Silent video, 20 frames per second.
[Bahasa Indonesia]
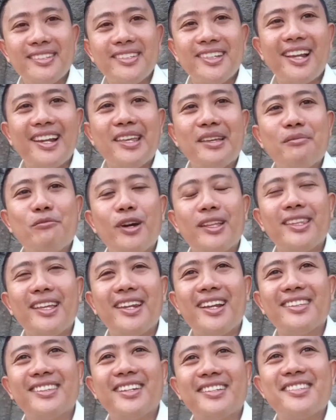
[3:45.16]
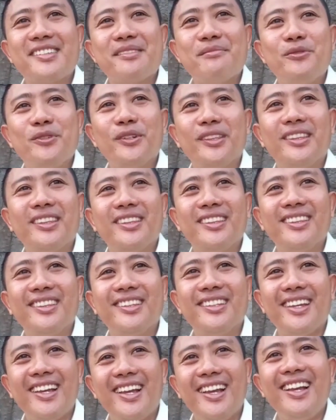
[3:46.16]
sekali buat anak tersebut
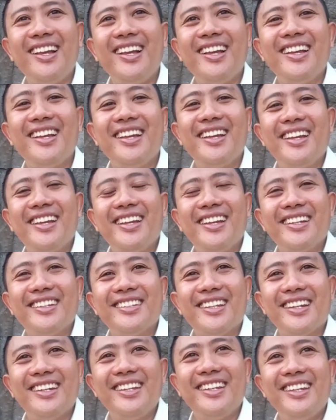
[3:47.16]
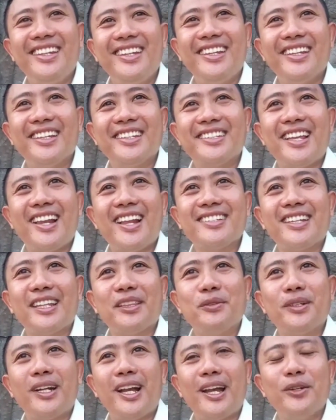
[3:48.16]
ya jadi salah
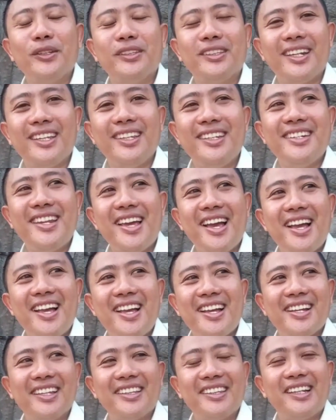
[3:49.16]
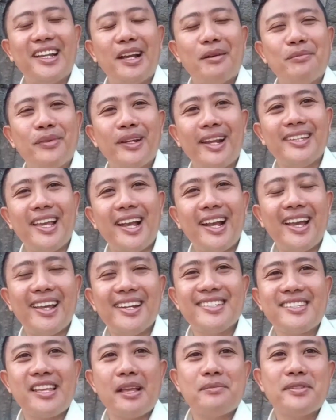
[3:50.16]
satu kado terindah ketika merayakan
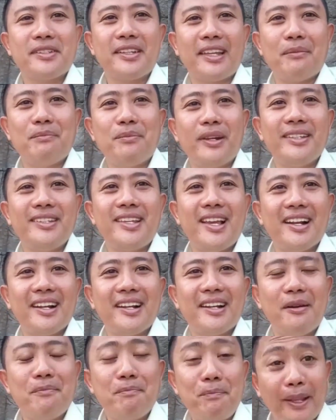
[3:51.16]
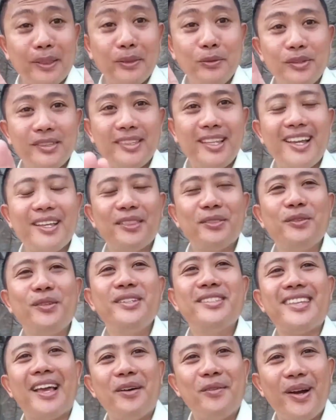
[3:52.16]
subscriber yang keempat juta itu di
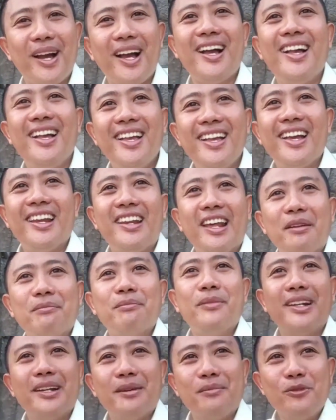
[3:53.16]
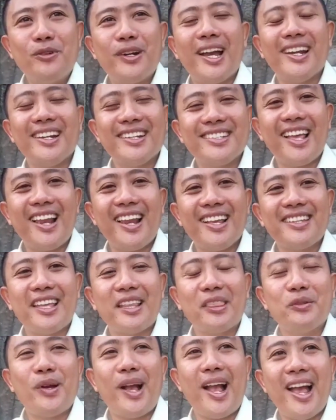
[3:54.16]
sawah dan menemukan salah
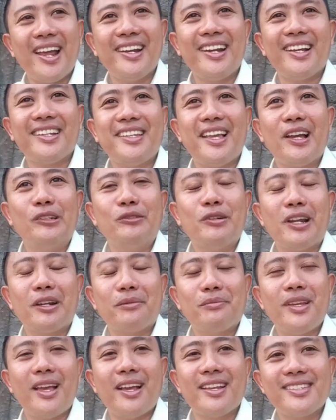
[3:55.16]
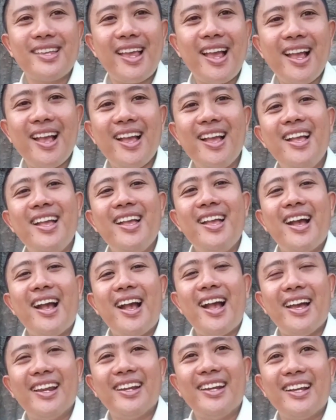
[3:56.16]
satu anak yang luar biasa,
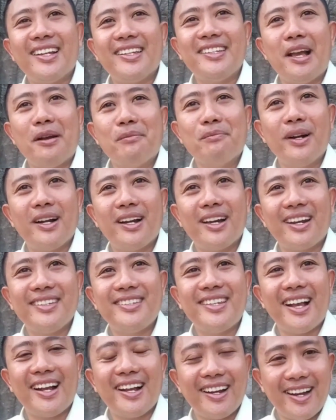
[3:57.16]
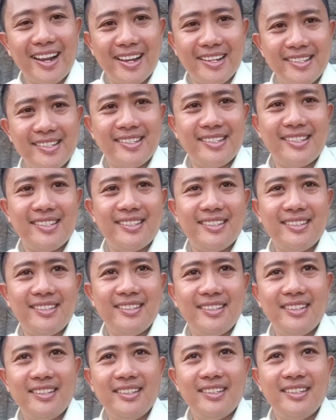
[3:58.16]
anak yang bekerja keras.
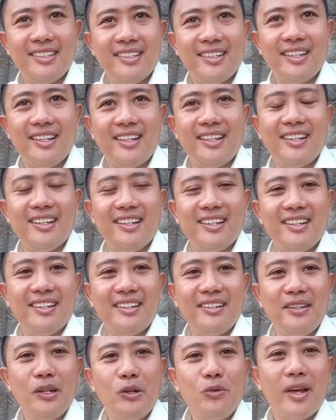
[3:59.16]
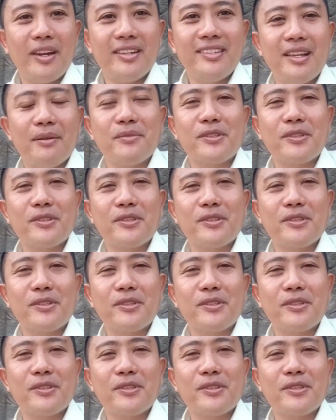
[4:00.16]
Di luar jam